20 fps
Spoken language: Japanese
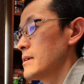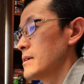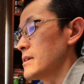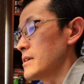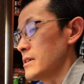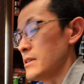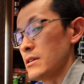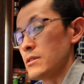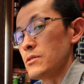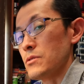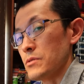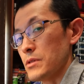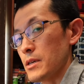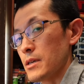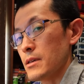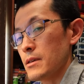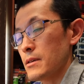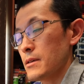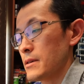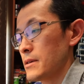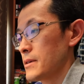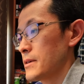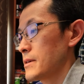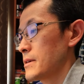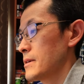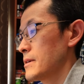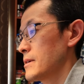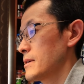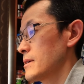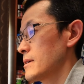いいですよね
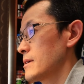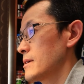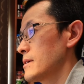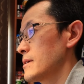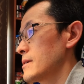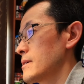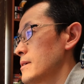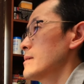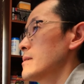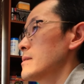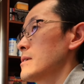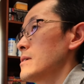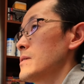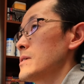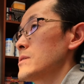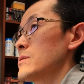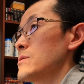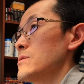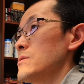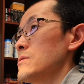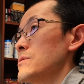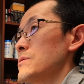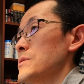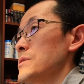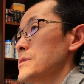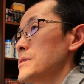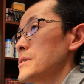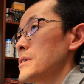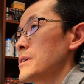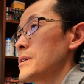では続い
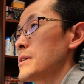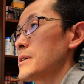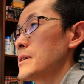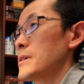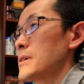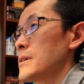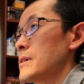て